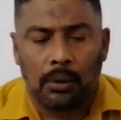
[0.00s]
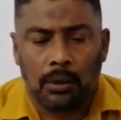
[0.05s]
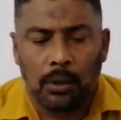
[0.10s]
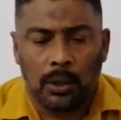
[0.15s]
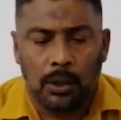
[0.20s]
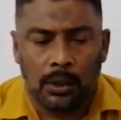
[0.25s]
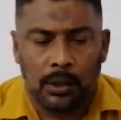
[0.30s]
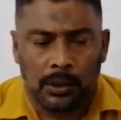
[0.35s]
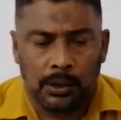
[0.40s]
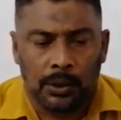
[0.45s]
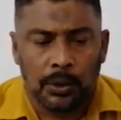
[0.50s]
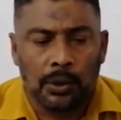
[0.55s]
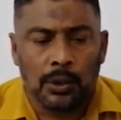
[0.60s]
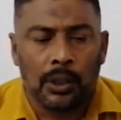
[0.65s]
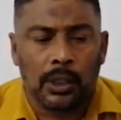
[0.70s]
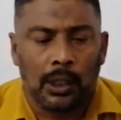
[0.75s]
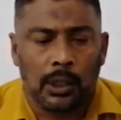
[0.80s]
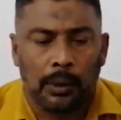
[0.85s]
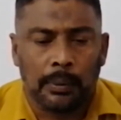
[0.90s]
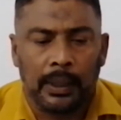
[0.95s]
ஒரு சுற்று
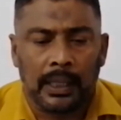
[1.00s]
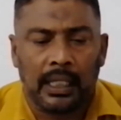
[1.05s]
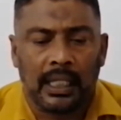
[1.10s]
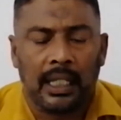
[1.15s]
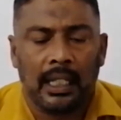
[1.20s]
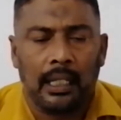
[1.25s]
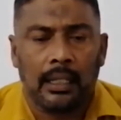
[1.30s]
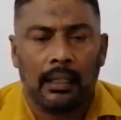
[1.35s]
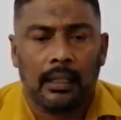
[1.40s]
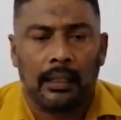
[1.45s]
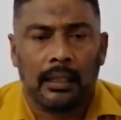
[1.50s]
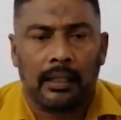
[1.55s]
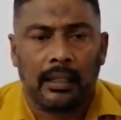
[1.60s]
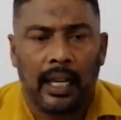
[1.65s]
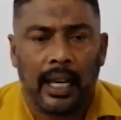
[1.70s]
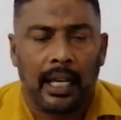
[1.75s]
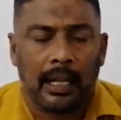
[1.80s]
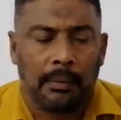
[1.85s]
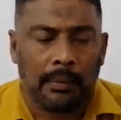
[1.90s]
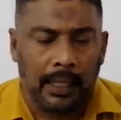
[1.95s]
நிருபத்தை
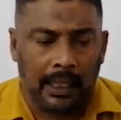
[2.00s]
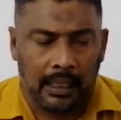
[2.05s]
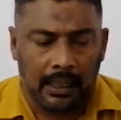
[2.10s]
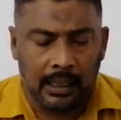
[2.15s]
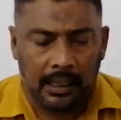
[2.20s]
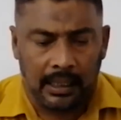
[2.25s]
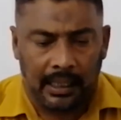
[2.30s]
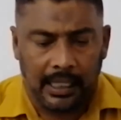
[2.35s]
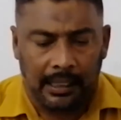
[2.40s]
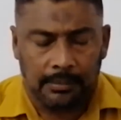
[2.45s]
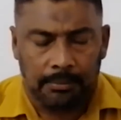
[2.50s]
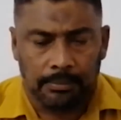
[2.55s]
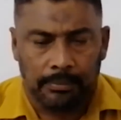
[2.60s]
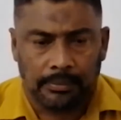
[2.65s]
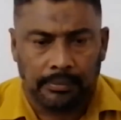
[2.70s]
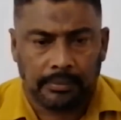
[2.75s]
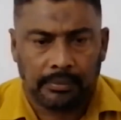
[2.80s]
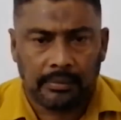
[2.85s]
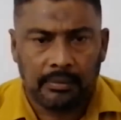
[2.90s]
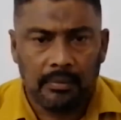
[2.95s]
தயார்படுத்துகின்றார்
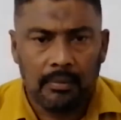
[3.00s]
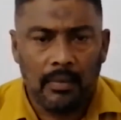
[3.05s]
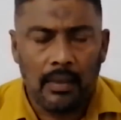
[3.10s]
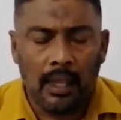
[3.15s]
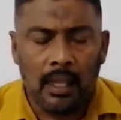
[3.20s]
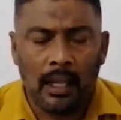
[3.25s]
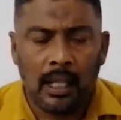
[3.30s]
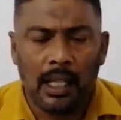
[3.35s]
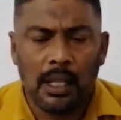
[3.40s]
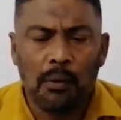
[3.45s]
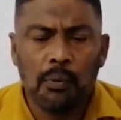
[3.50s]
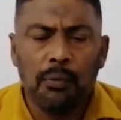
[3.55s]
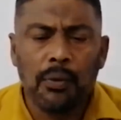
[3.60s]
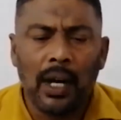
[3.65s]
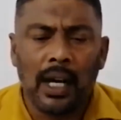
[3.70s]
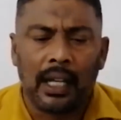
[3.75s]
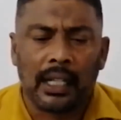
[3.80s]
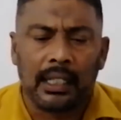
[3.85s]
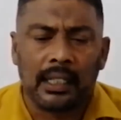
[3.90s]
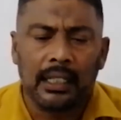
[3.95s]

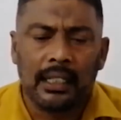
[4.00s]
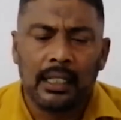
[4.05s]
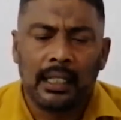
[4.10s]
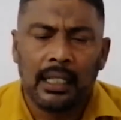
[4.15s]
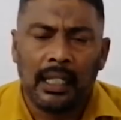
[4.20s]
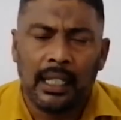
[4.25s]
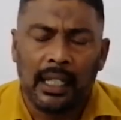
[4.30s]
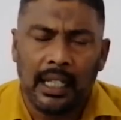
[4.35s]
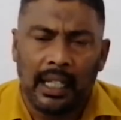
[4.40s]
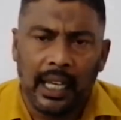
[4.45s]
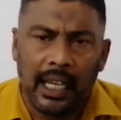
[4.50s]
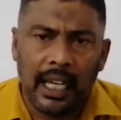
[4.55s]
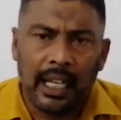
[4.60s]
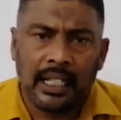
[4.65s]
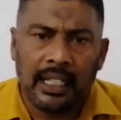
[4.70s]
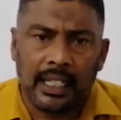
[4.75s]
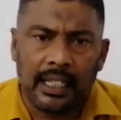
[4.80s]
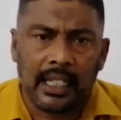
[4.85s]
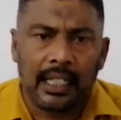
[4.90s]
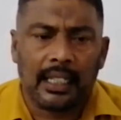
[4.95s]
இவ்வாறு
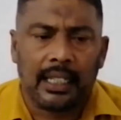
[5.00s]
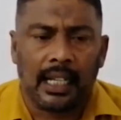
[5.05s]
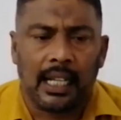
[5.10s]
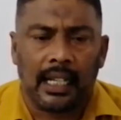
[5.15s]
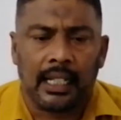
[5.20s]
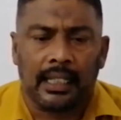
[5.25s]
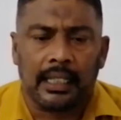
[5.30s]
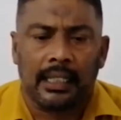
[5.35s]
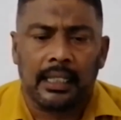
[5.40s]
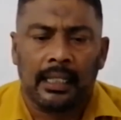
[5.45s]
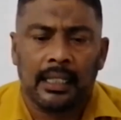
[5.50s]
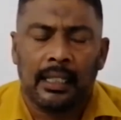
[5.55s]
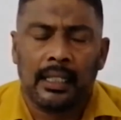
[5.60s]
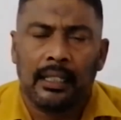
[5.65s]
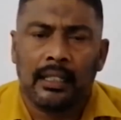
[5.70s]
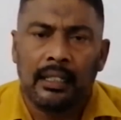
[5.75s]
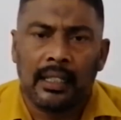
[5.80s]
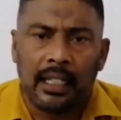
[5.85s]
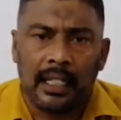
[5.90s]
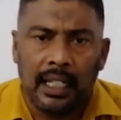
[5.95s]
ஏன் எதற்காக
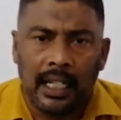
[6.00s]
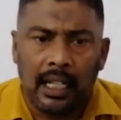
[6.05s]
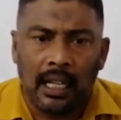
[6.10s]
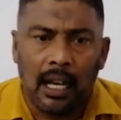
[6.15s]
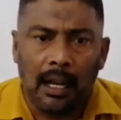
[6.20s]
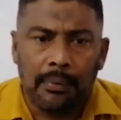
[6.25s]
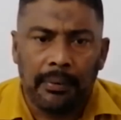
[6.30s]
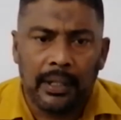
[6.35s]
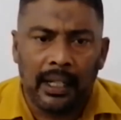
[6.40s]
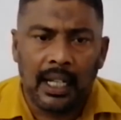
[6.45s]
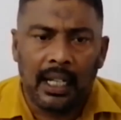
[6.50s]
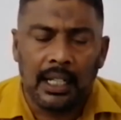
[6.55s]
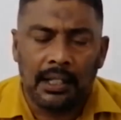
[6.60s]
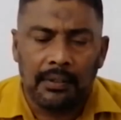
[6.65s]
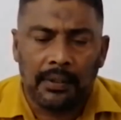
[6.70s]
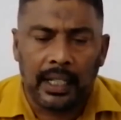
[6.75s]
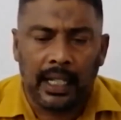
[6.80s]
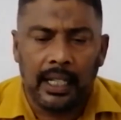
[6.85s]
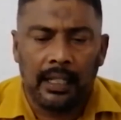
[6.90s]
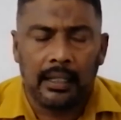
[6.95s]
இந்த நிகாபினால்
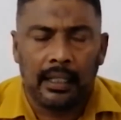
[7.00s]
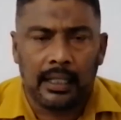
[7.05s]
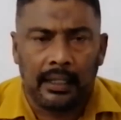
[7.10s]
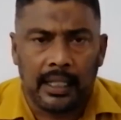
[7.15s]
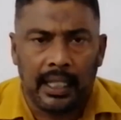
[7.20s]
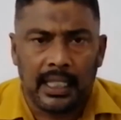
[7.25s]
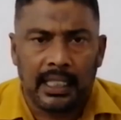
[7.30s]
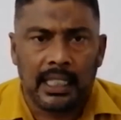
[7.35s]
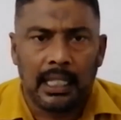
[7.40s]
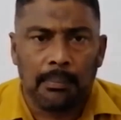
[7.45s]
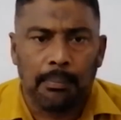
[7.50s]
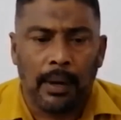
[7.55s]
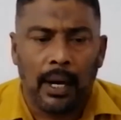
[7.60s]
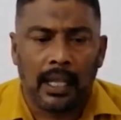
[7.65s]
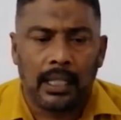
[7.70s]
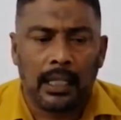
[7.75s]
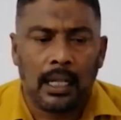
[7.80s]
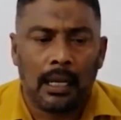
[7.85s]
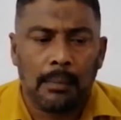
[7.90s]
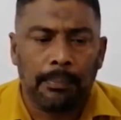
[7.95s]
இதுவரை இந்த தேசிய
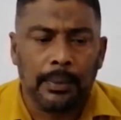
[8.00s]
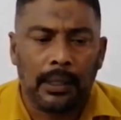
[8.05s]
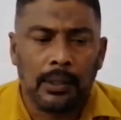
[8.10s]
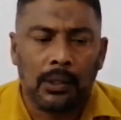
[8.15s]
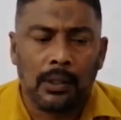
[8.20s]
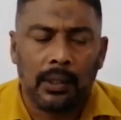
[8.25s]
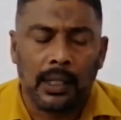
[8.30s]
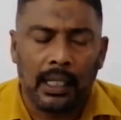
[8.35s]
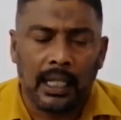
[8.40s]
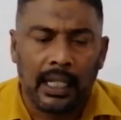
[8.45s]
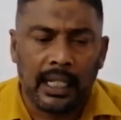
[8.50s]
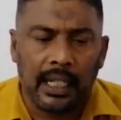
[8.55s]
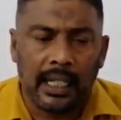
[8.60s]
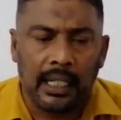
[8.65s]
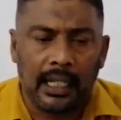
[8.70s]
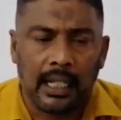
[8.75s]
பாதுகாப்பிற்கோ இலங்கை